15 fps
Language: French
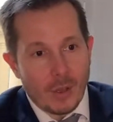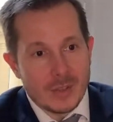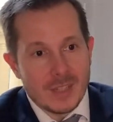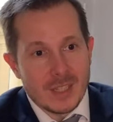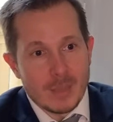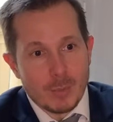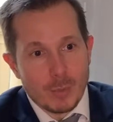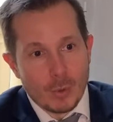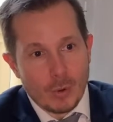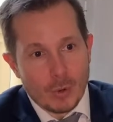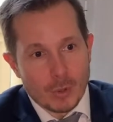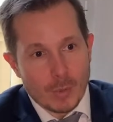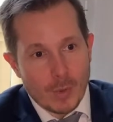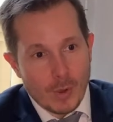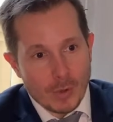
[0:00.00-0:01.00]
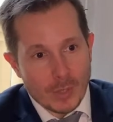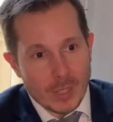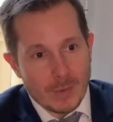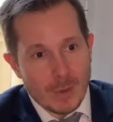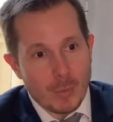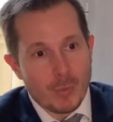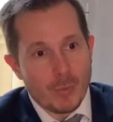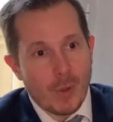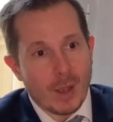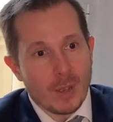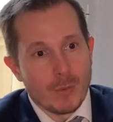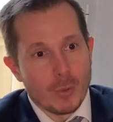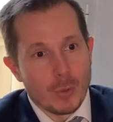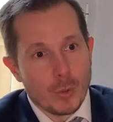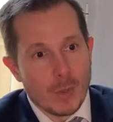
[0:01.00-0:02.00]
un, type de logement qui va pouvoir
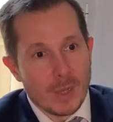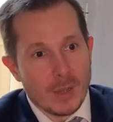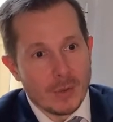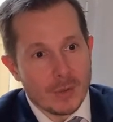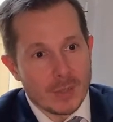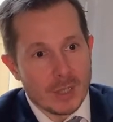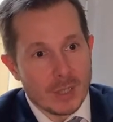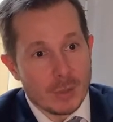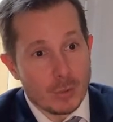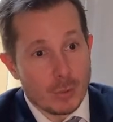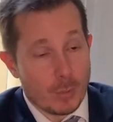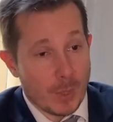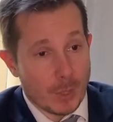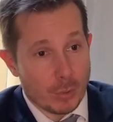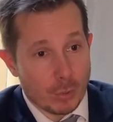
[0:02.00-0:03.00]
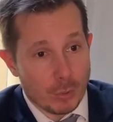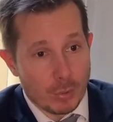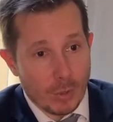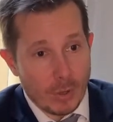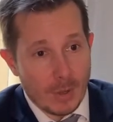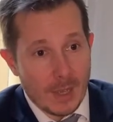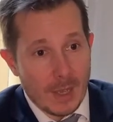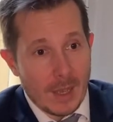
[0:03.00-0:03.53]
évoluer dans ces superstructures